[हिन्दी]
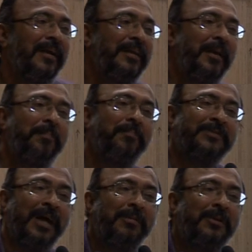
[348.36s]
ये
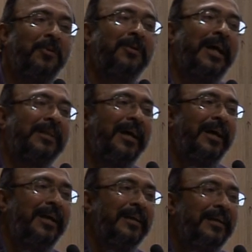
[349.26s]
साबित हो जाता
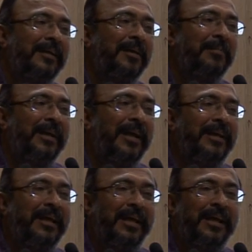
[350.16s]
है कि भैया
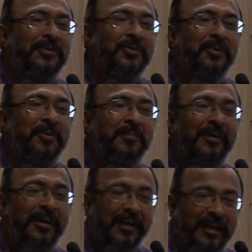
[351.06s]
ये जो
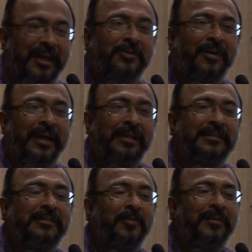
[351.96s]
लड़का जो है
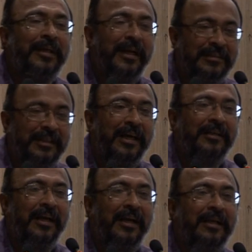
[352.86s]
जिसके ऊपर केस किया
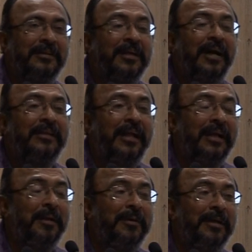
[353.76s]
जा रहा है जो कहा जा रहा
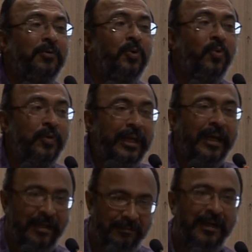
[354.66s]
है कि भैया वो खूनी
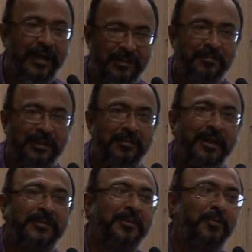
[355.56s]
है राज मतलब
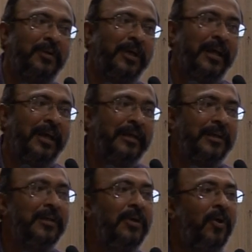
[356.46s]
राज कपूर का
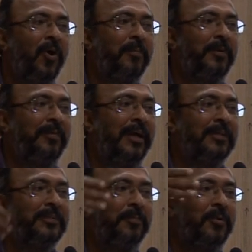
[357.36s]
कैरेक्टर और
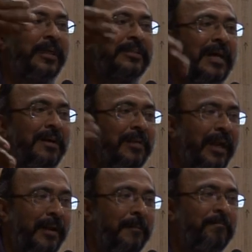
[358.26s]
पृथ्वीराज कपूर के
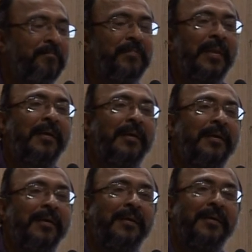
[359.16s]
सामने
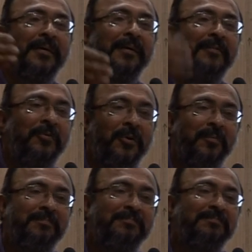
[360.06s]
वो
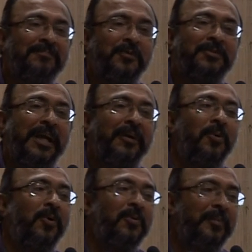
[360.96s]
उसके
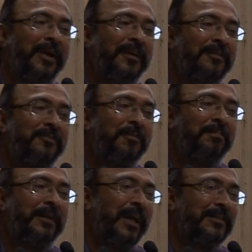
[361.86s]
कोर्ट में वो
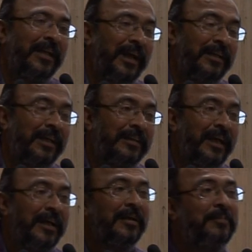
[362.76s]
केस लाया
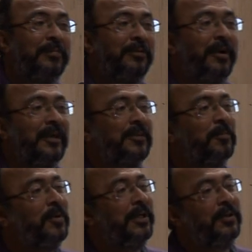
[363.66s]
जाता है पृथ्वीराज
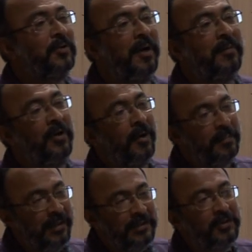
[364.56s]
कपूर की जो
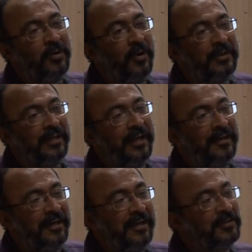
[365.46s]
अडॉप्टेड जो डॉटर है
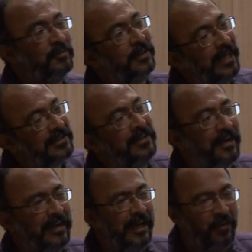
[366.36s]
नरगिस वो केस
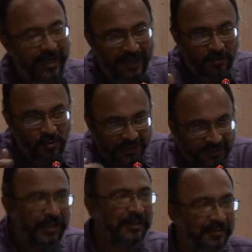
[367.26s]
लड़ रही है लुक एट हाउ
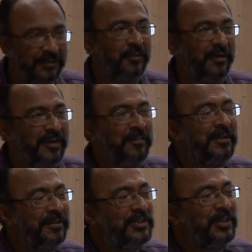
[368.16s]
ट्विस्टेड द होल
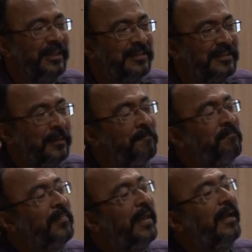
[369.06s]
ड्रामेटर्जी इज
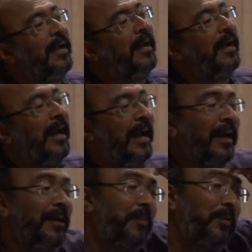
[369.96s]

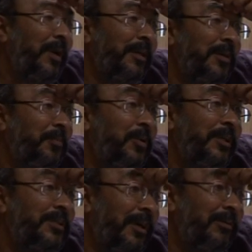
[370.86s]
एंड पृथ्वीराज कपूर
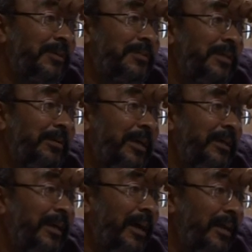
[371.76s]
डिस्कवर्स कि भैया
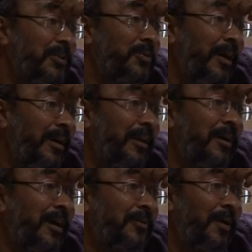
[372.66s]
ये राज जो है
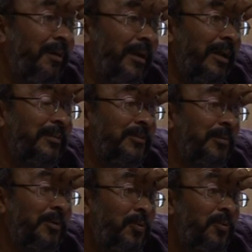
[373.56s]
लड़का जो आवारा जिसके
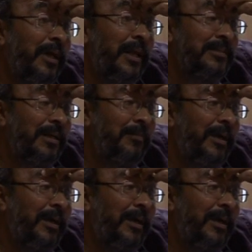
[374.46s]
ऊपर खून का इल्ज़ाम